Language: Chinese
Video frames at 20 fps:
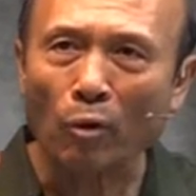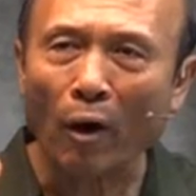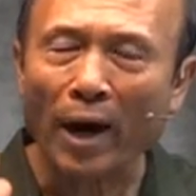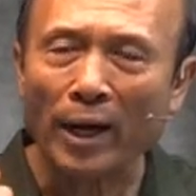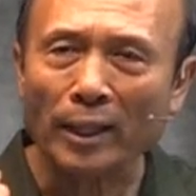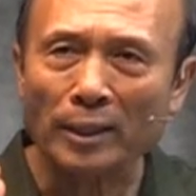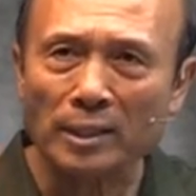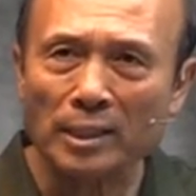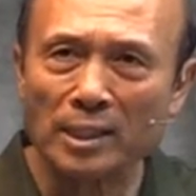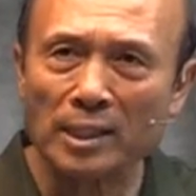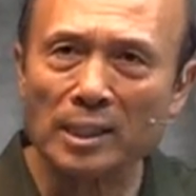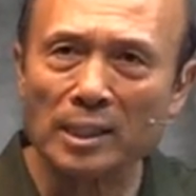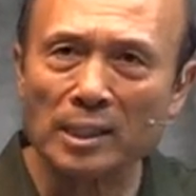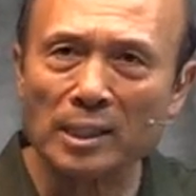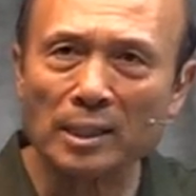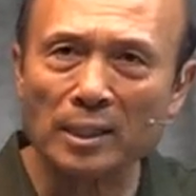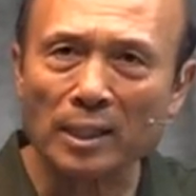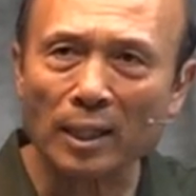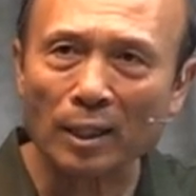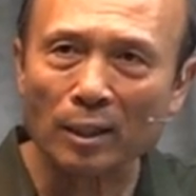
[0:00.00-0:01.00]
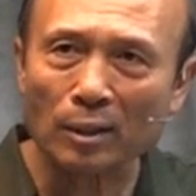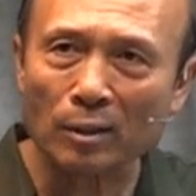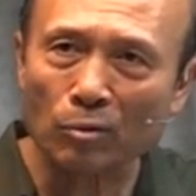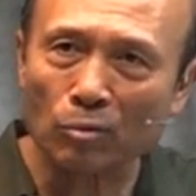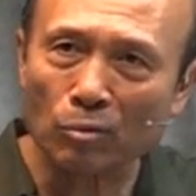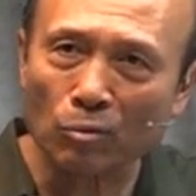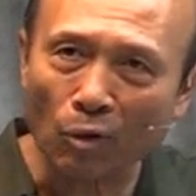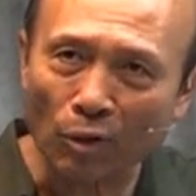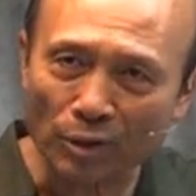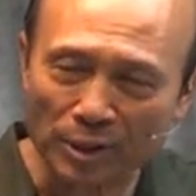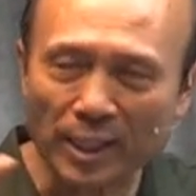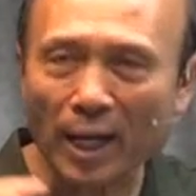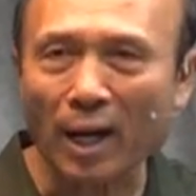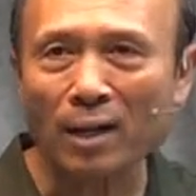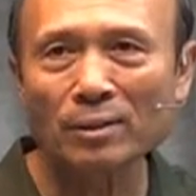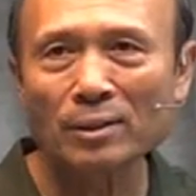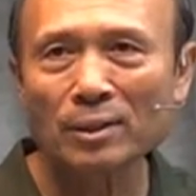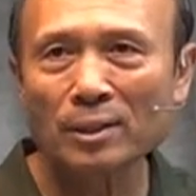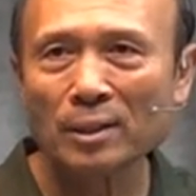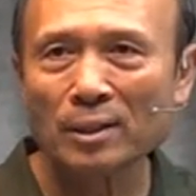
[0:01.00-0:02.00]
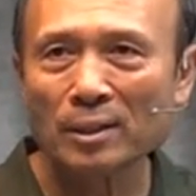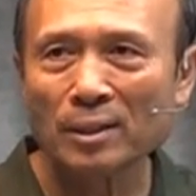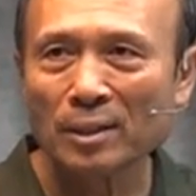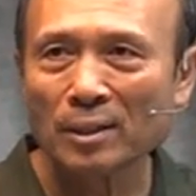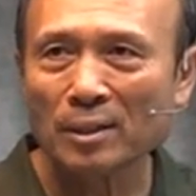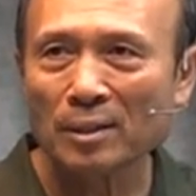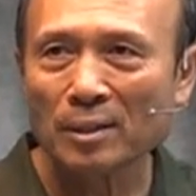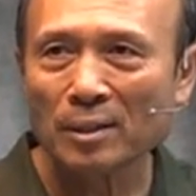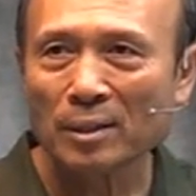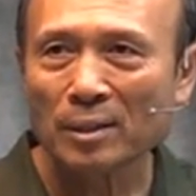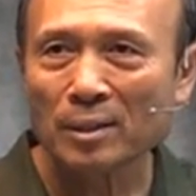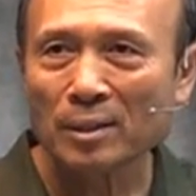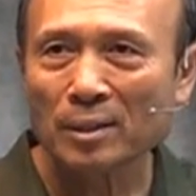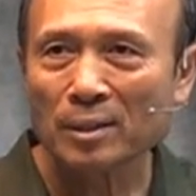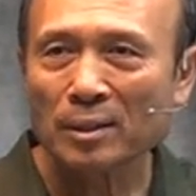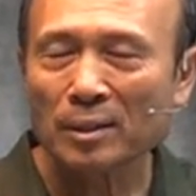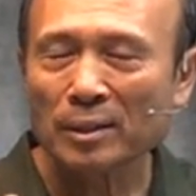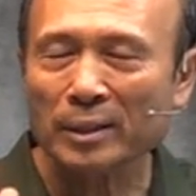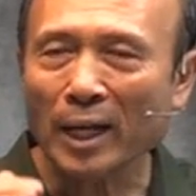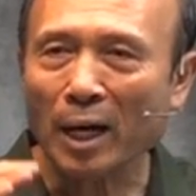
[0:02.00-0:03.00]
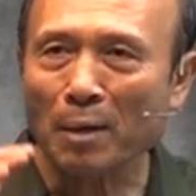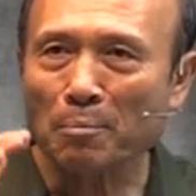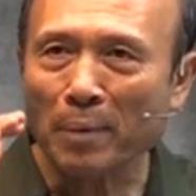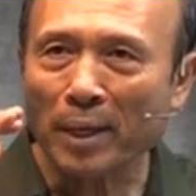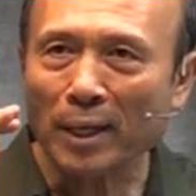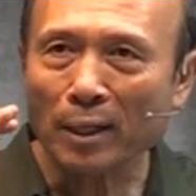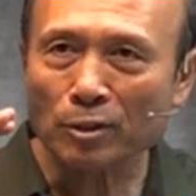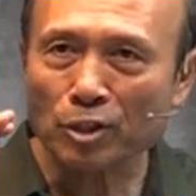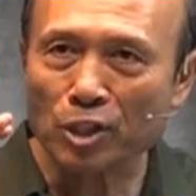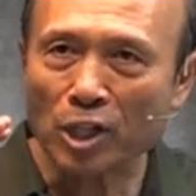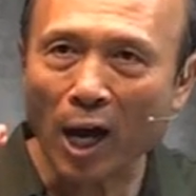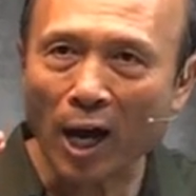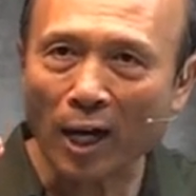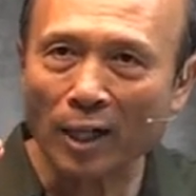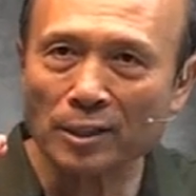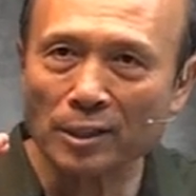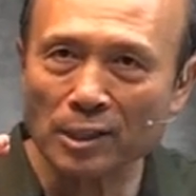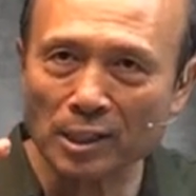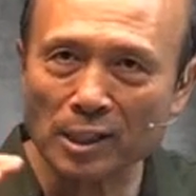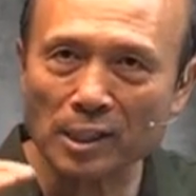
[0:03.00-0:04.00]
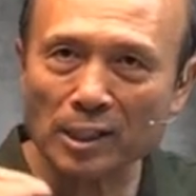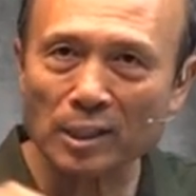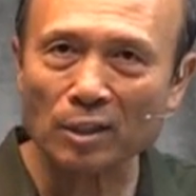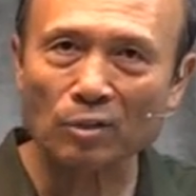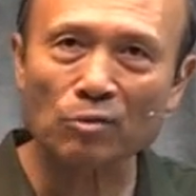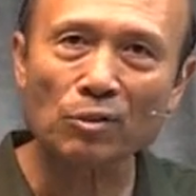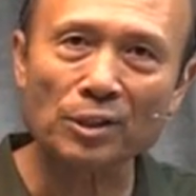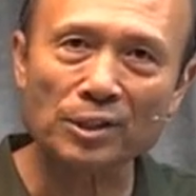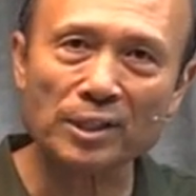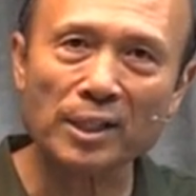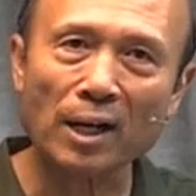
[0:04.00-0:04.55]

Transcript: 短期的果效，但没有长期的果